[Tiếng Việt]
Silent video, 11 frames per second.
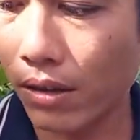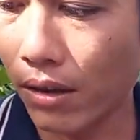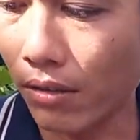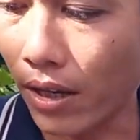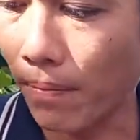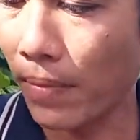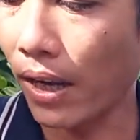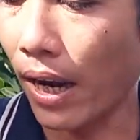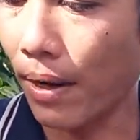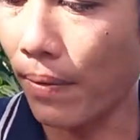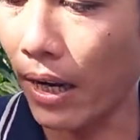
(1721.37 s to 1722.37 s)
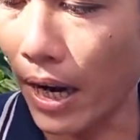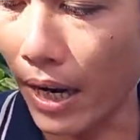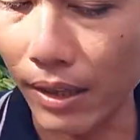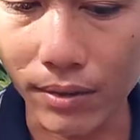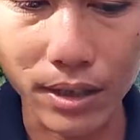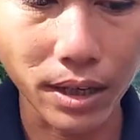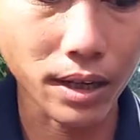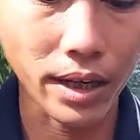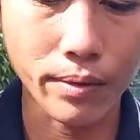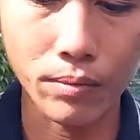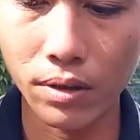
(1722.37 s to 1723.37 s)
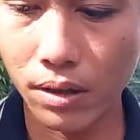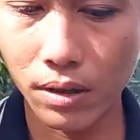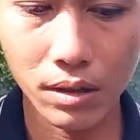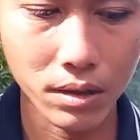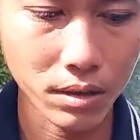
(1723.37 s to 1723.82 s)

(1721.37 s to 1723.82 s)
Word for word: à, còn cắm cái cây bên đây còn sẽ kéo nó